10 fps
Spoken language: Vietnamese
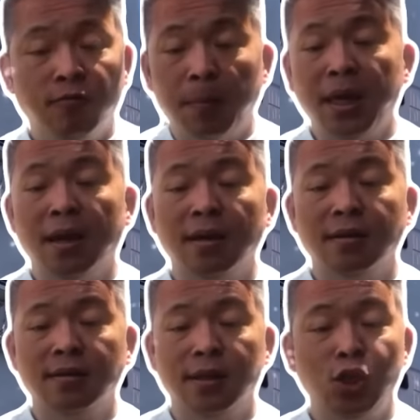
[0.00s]
và bây giờ
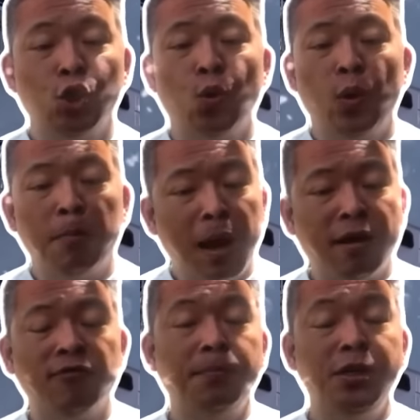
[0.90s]
thì cho nguyên
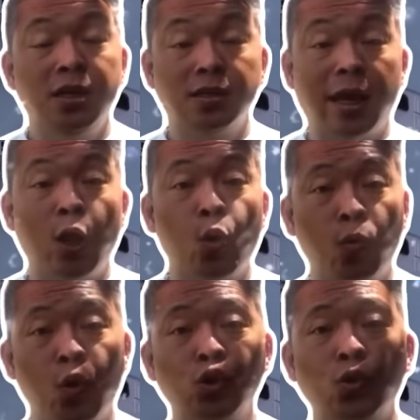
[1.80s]
mạng phép chia sẻ
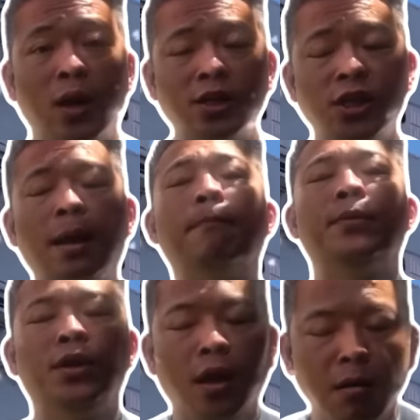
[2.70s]
cùng cô chú anh chị em
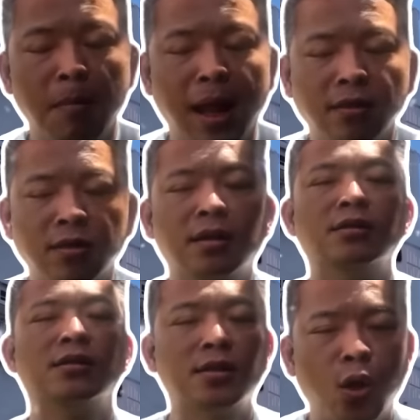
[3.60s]
những bản tin
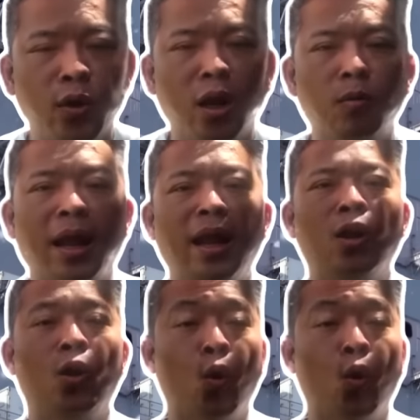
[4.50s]
sôi động khác